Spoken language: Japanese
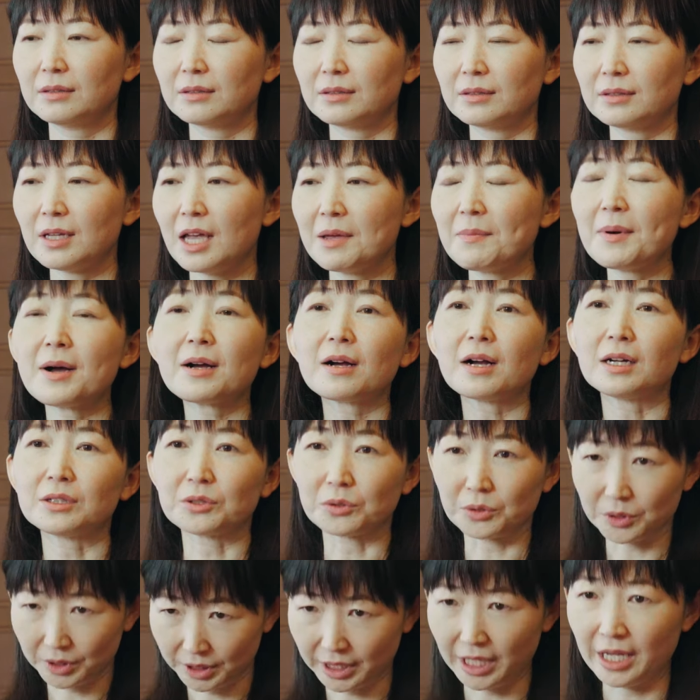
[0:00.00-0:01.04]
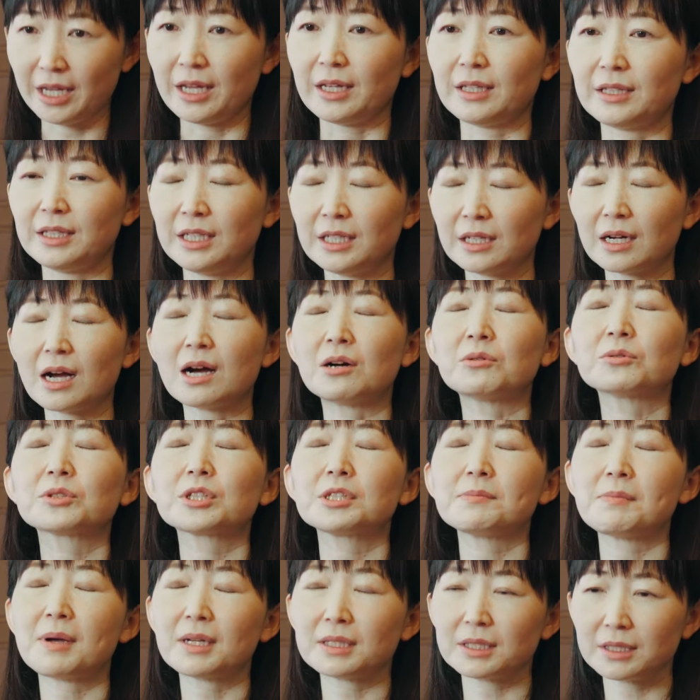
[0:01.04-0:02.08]
裁判官として任官を
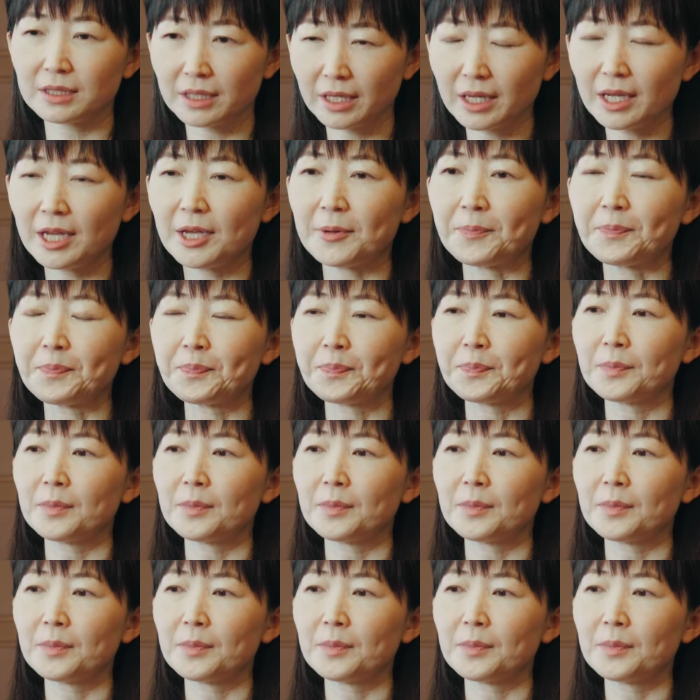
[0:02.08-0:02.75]
しまして、